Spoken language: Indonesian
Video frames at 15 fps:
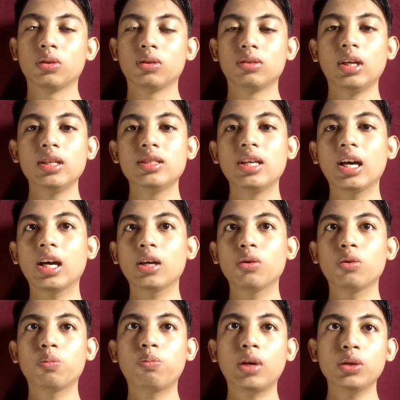dan jangan
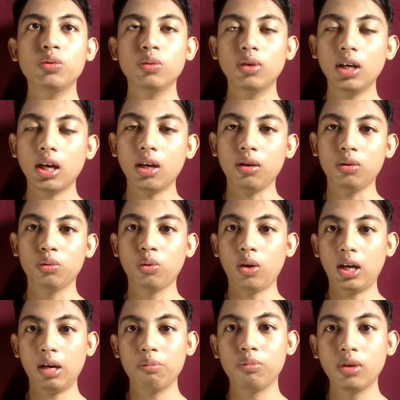lupa juga
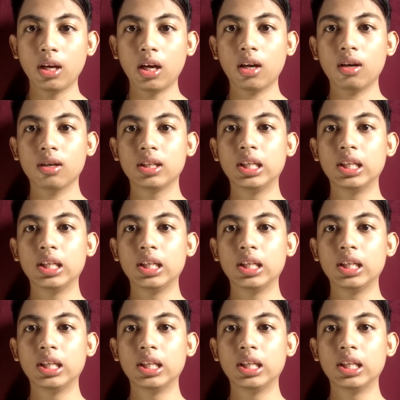doa biar